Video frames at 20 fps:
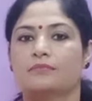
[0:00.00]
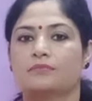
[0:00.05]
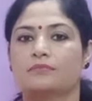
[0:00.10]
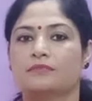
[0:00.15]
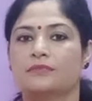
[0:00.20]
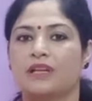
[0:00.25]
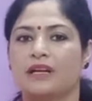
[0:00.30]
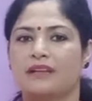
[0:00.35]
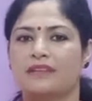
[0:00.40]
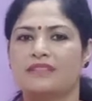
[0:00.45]

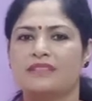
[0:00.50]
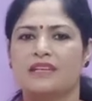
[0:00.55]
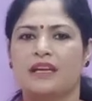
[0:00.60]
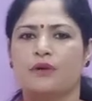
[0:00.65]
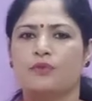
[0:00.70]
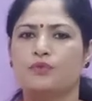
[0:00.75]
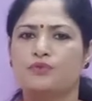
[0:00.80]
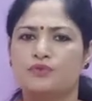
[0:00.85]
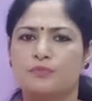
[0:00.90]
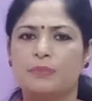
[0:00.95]
डस्ट या
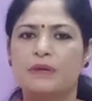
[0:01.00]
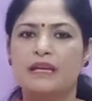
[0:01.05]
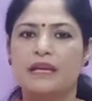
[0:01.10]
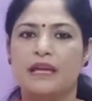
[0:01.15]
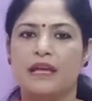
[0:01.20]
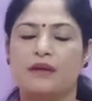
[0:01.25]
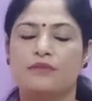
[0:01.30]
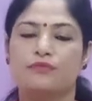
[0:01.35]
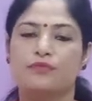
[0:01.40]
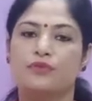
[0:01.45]
कुछ भी
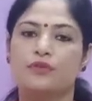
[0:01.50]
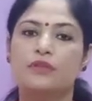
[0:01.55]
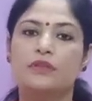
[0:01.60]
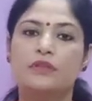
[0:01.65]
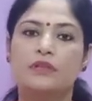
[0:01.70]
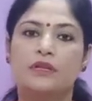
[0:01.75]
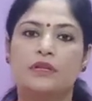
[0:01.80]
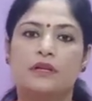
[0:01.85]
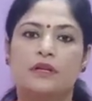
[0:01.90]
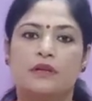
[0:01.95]
है वो
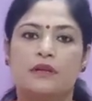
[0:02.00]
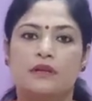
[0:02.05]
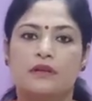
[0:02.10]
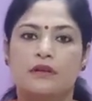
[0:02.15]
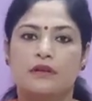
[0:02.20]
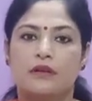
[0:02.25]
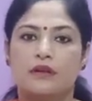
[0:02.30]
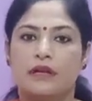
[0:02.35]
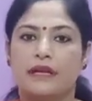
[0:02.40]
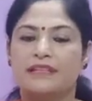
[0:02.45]

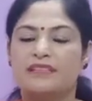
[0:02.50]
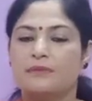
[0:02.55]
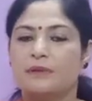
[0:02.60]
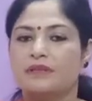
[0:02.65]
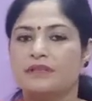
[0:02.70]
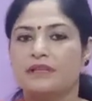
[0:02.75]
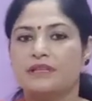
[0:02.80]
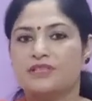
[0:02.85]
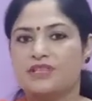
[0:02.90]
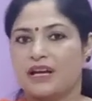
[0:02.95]

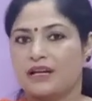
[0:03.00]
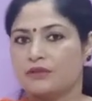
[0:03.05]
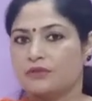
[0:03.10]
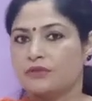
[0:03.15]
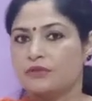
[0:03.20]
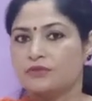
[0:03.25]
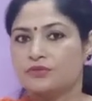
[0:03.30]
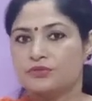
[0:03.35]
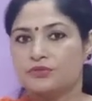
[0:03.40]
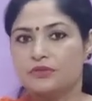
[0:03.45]
एक्टिवेटेड
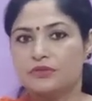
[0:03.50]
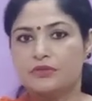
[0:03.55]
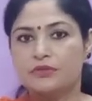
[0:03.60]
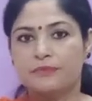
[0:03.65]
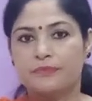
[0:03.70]
चारकोल उसको